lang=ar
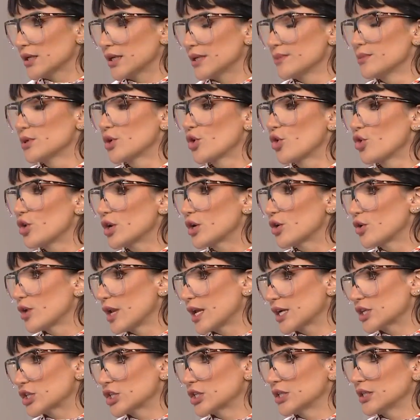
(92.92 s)
يعني من كل
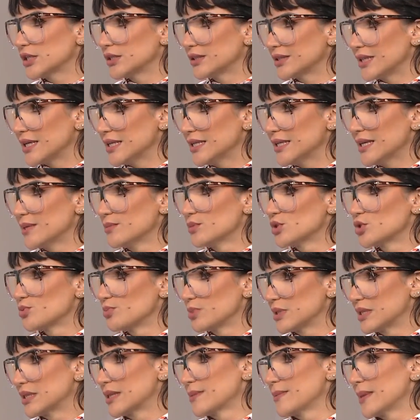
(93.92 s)
كولكشن للثانية مش
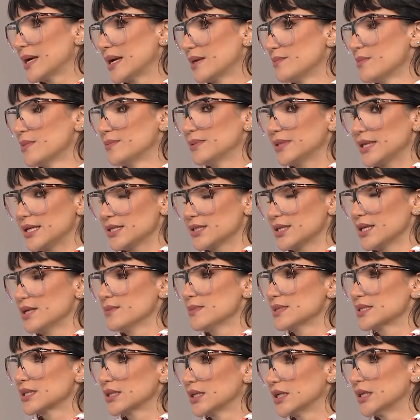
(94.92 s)
بتبقى ما بتحس
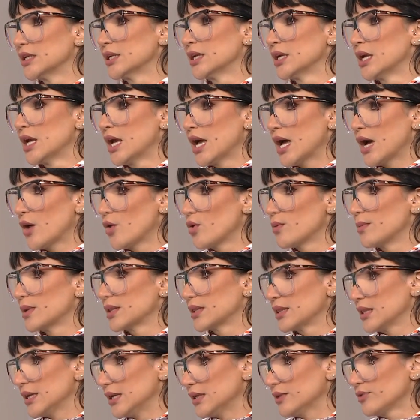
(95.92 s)
يعني مثلا أول ما
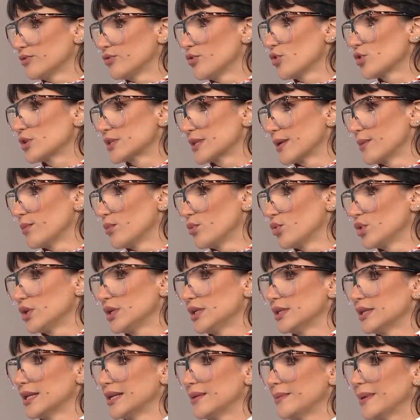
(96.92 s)
طلعت فوك
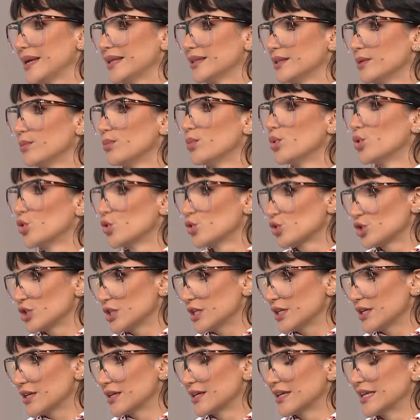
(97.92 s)
سموني إن أنا بقدم بوهو
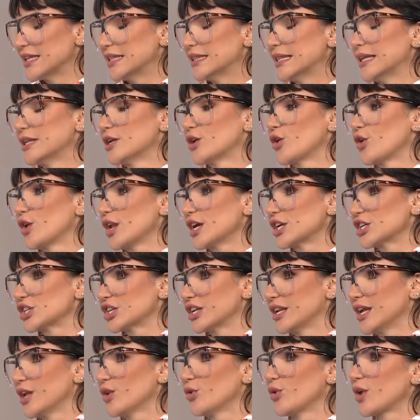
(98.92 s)
شيك، جيت تاني
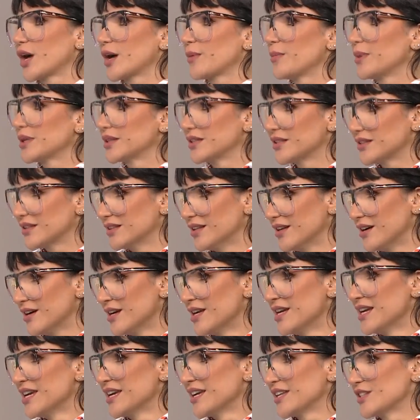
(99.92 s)
كولكشن قالوا لخبطتنا
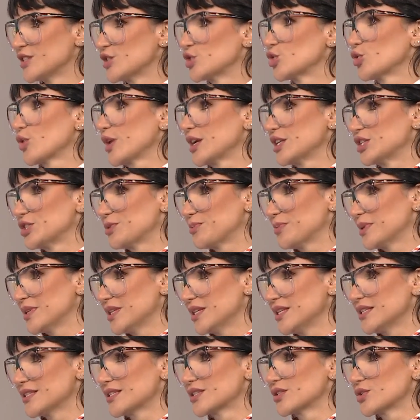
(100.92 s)
شوية
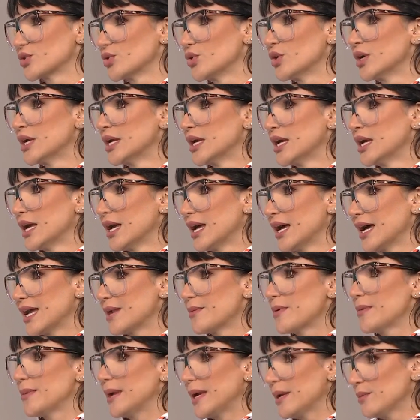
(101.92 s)
جابانيز سو so انا
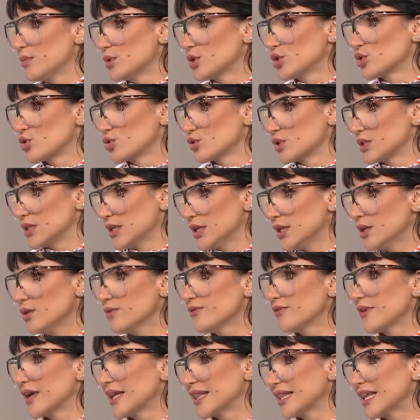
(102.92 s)
ما بحبش الروتين
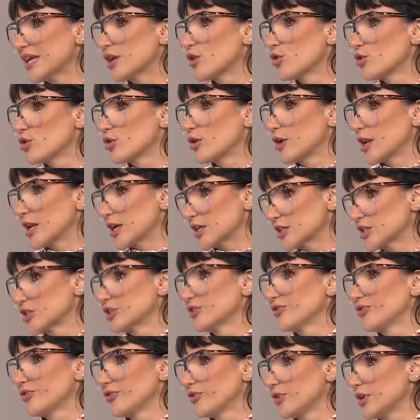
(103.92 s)
فهتلاقي كل
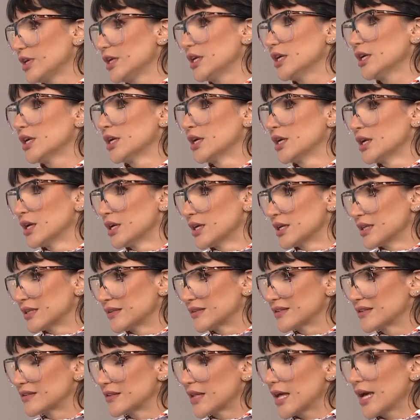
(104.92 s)
كولكشن فيه
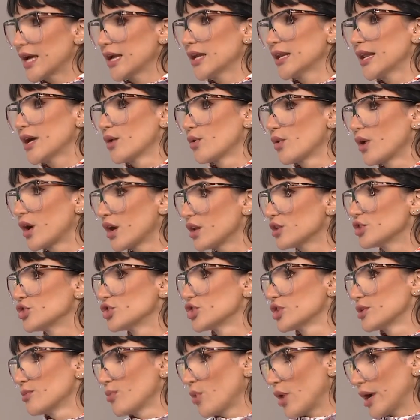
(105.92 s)
ستايل او
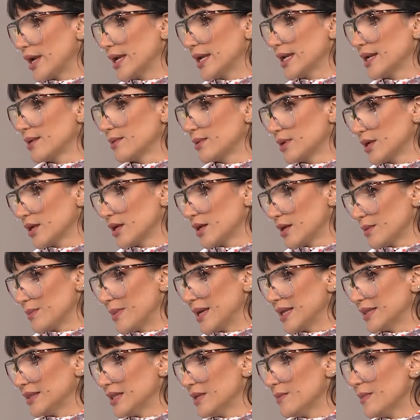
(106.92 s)
كلتشر معينه آه،
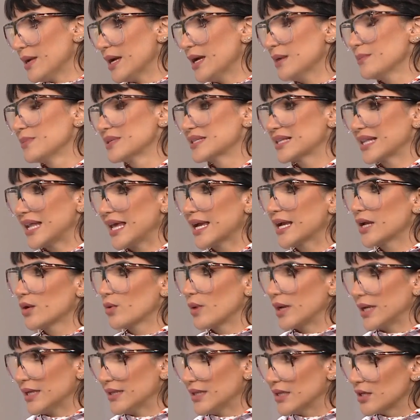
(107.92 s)
بقدمها بس مم. الحاجه
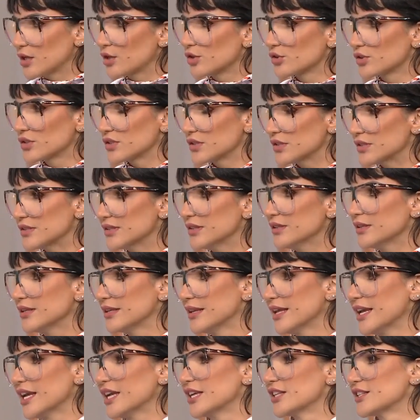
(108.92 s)
الوحيده اللي كونسيستنت
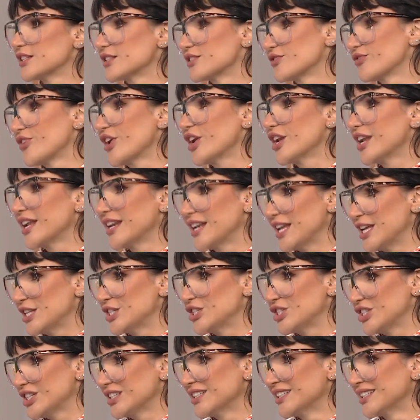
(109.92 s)
ان هي اتس فان اند
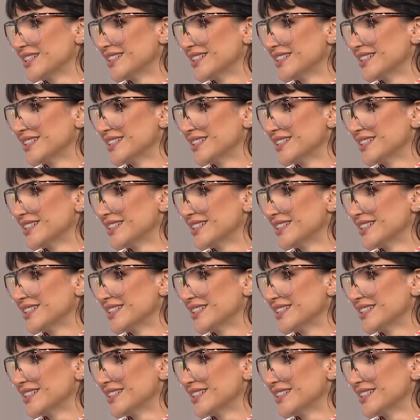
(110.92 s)
ادجي